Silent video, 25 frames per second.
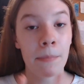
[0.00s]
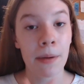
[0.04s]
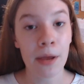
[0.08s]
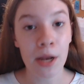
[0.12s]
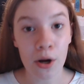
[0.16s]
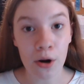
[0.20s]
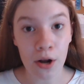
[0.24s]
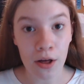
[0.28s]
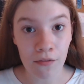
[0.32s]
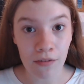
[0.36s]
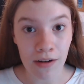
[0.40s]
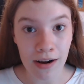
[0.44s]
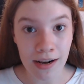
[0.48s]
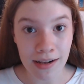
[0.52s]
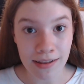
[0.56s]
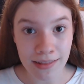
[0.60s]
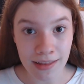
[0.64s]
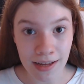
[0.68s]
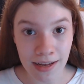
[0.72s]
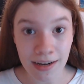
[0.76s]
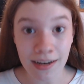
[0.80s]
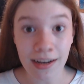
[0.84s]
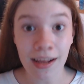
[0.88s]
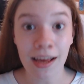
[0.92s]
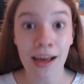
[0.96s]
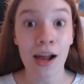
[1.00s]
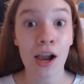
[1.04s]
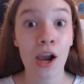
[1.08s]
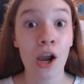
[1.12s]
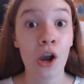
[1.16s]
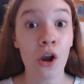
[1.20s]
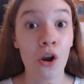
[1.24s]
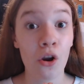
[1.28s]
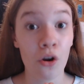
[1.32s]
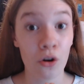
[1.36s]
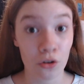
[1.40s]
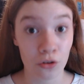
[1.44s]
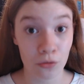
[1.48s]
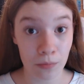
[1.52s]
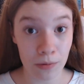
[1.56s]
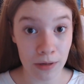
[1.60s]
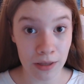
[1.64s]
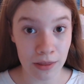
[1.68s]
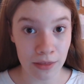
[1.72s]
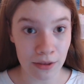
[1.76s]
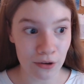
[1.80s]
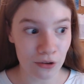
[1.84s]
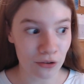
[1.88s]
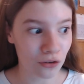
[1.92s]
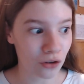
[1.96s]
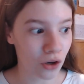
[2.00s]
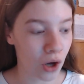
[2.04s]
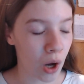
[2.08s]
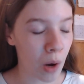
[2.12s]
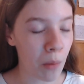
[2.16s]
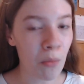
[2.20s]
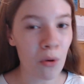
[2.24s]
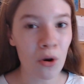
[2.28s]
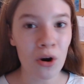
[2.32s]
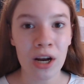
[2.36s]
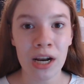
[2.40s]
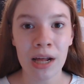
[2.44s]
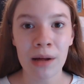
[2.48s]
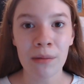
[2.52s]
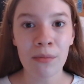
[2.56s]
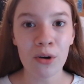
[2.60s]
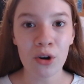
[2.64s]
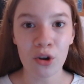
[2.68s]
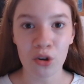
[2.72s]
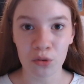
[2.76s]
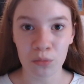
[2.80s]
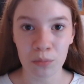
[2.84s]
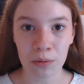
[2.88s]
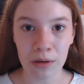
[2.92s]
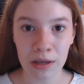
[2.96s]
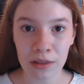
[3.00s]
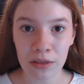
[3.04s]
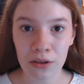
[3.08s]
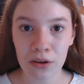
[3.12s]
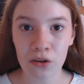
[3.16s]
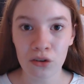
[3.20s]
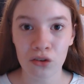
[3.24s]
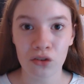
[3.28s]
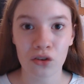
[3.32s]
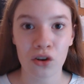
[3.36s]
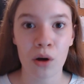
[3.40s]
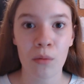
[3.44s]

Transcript: Pero ahora faltan los vídeos, cómo grabo los vídeos,